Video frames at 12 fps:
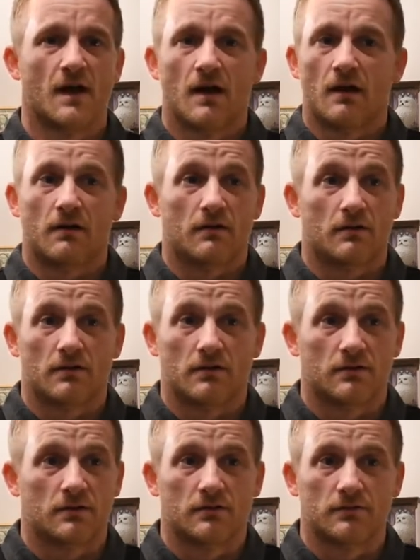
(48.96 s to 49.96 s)

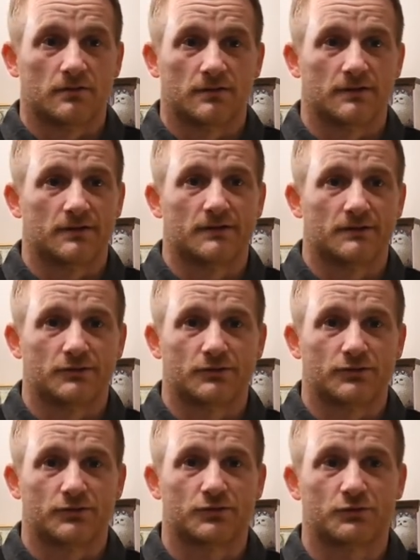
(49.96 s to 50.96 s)
Euh,
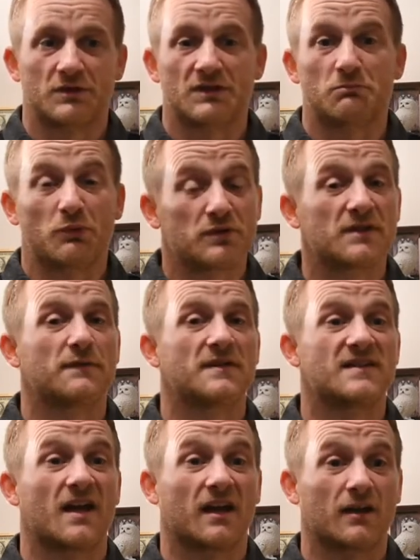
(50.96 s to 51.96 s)
je suis
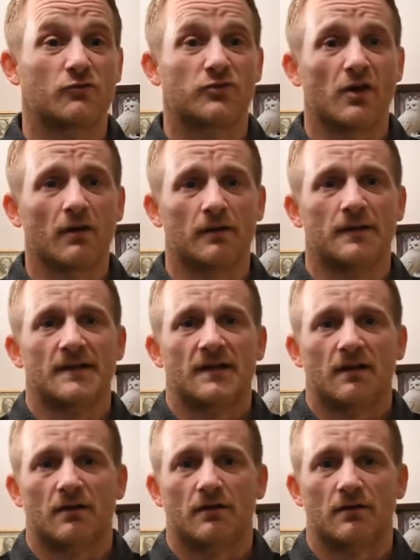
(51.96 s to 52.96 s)
petit-fils d'agriculteur,
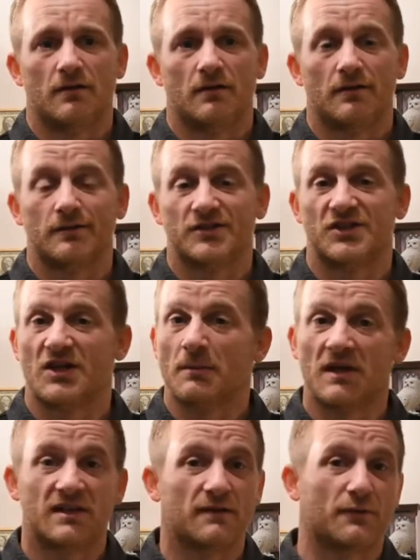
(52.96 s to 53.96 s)
euh, j'ai
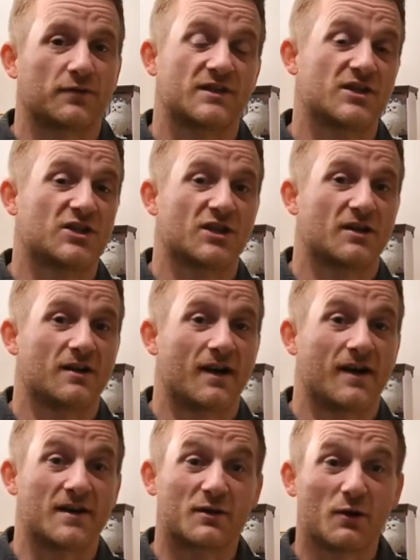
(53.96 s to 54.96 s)
jamais été fortiche euh,
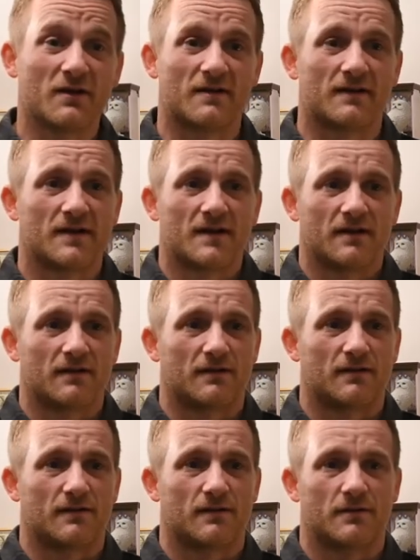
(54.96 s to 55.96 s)
à l'école,
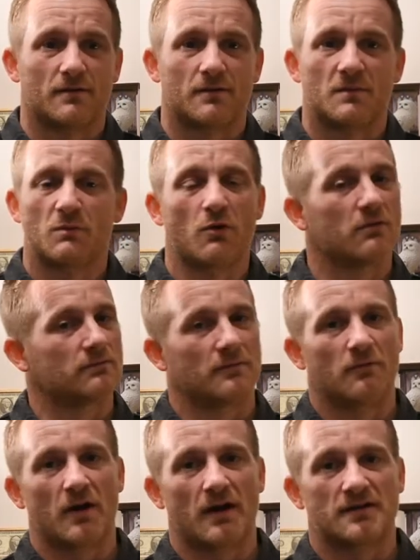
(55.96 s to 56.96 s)
mais bon,
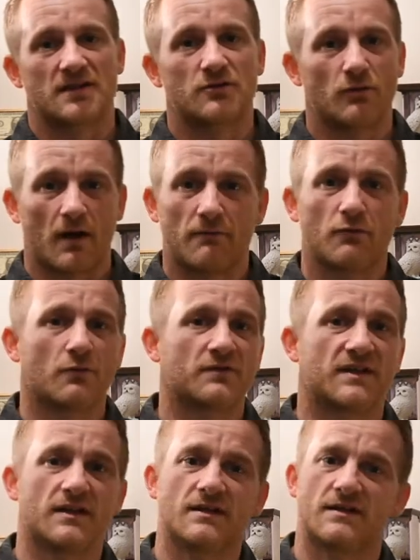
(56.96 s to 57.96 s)
voilà, si tu as la
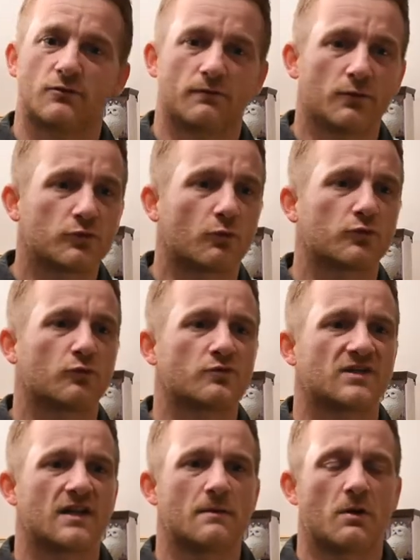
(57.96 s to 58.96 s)
volonté, si tu veux te
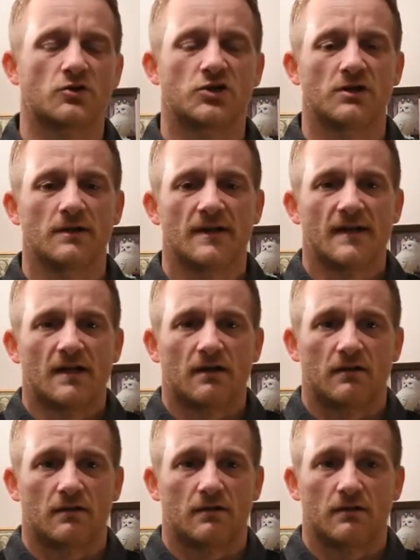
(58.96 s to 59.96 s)
retrousser les manches,
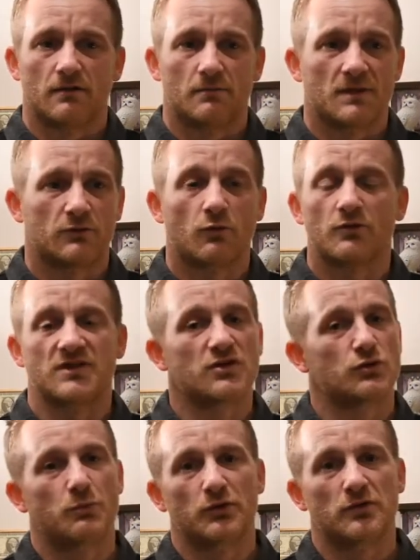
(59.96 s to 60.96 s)
mais ben, toi aussi
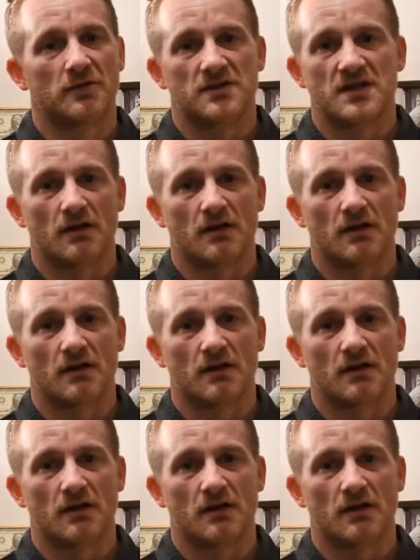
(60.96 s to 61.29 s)
tu peux devenir